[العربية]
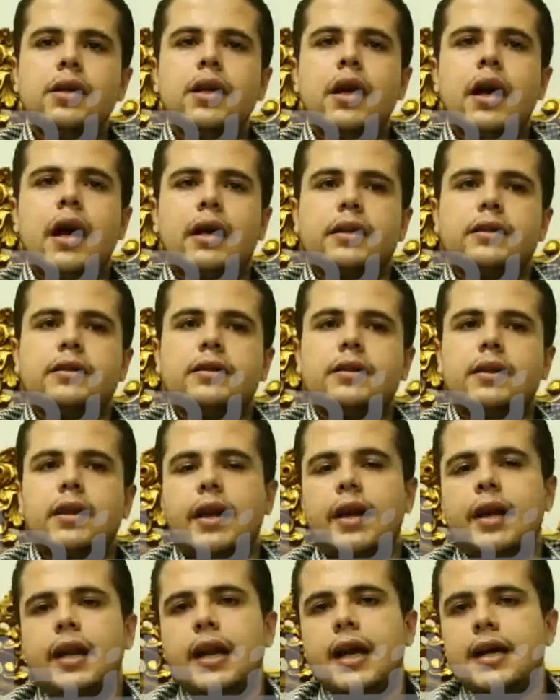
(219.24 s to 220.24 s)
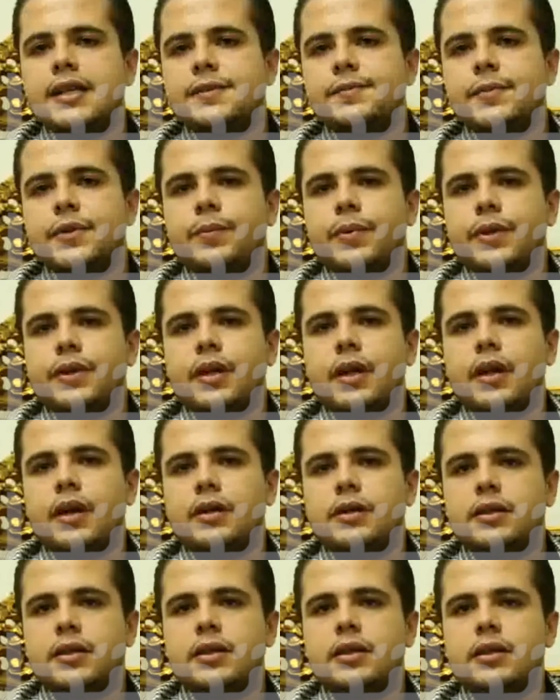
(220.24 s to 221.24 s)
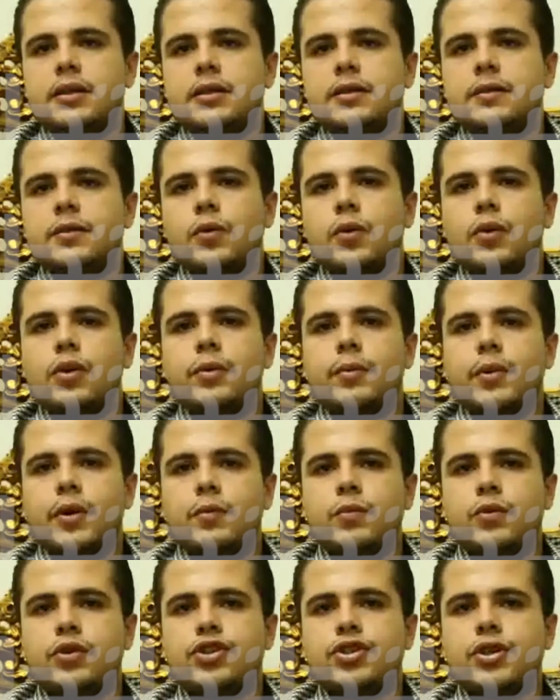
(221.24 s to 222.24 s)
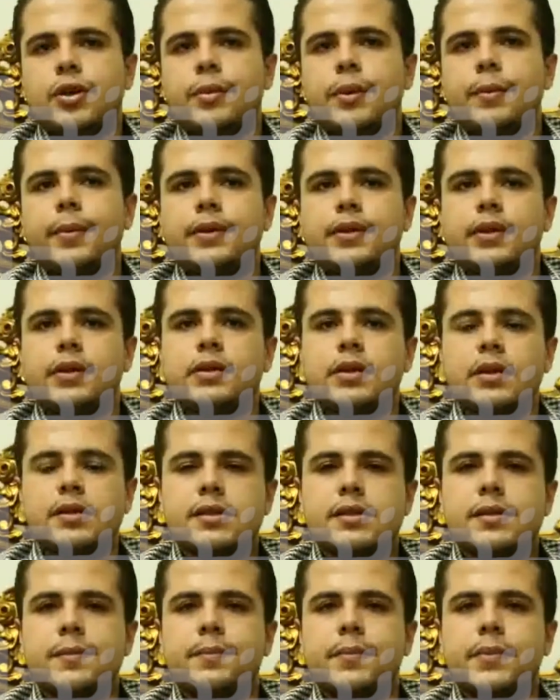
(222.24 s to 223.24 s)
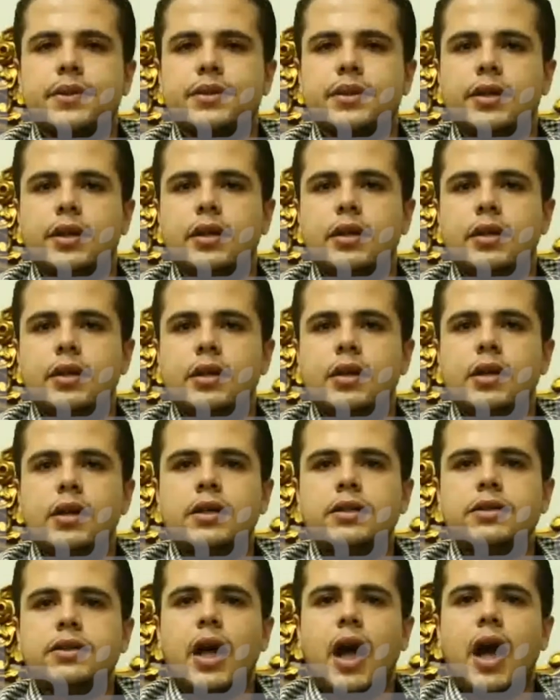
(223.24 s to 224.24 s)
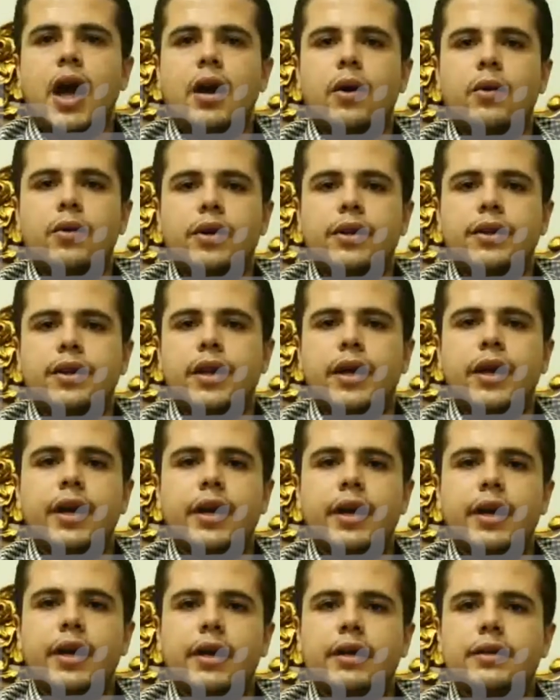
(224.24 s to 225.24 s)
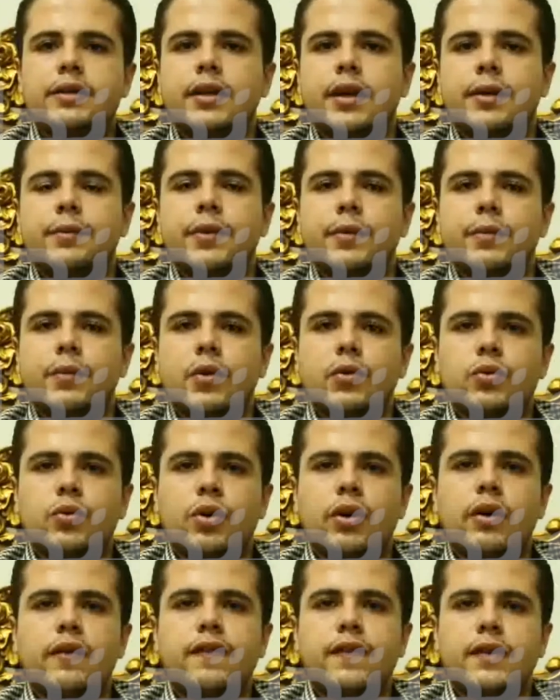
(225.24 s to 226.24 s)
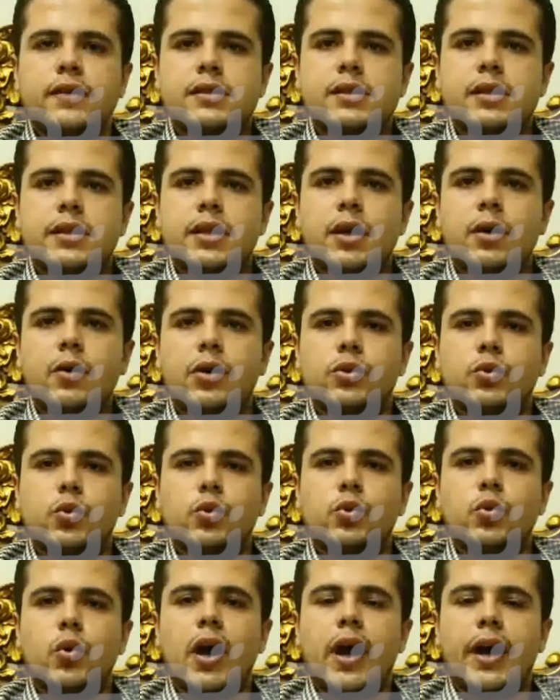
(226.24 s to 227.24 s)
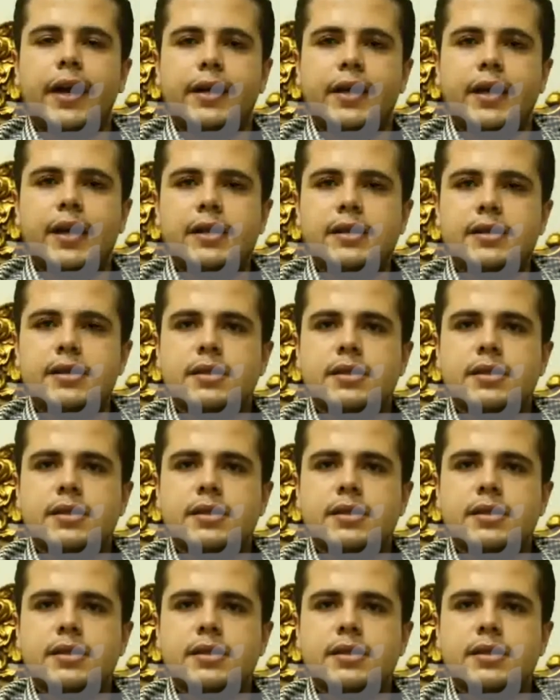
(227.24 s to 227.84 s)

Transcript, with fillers: هت هتحل أزمة بطالة كتير كل مجموعة شباب هتختص بمنطقة تحاول إن هي تعمل موضوع الفصل دوت وتوعي الناس